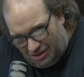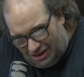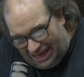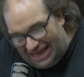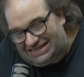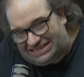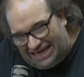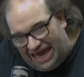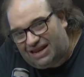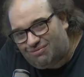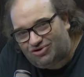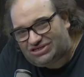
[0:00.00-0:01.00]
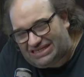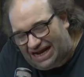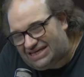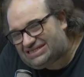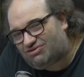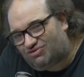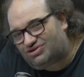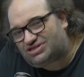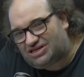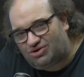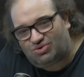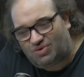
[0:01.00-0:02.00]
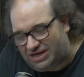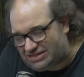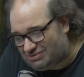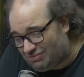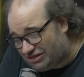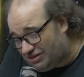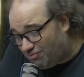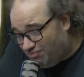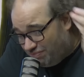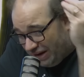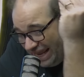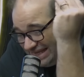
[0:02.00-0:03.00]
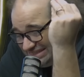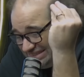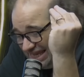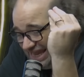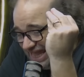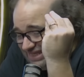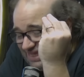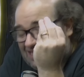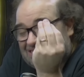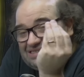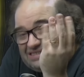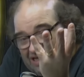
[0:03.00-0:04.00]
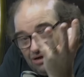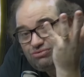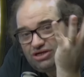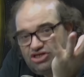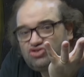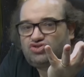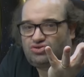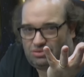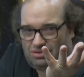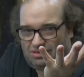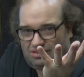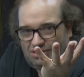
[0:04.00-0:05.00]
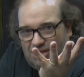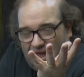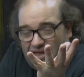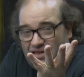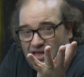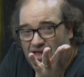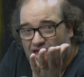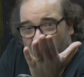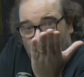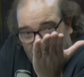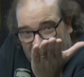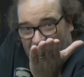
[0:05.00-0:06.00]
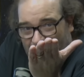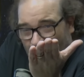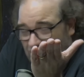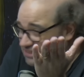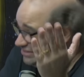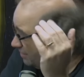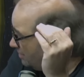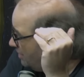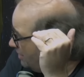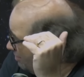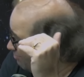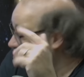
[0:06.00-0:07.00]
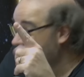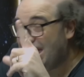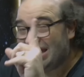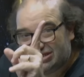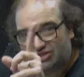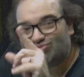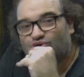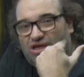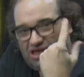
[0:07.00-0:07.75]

Eles querem mostrar essa evolução no conhecimento. Então prestem atenção nisso. Tá? E outra coisa, mesmo